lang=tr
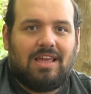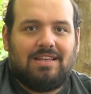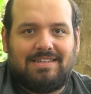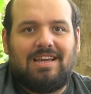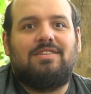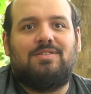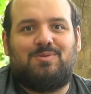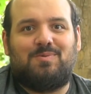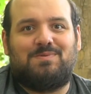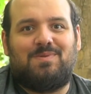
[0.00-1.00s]
gelirken de
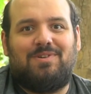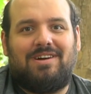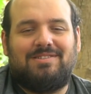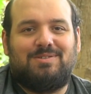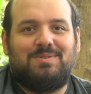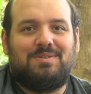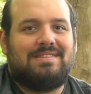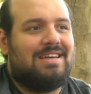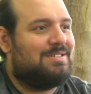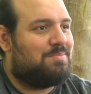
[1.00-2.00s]
çok zorlandık. Çünkü sadece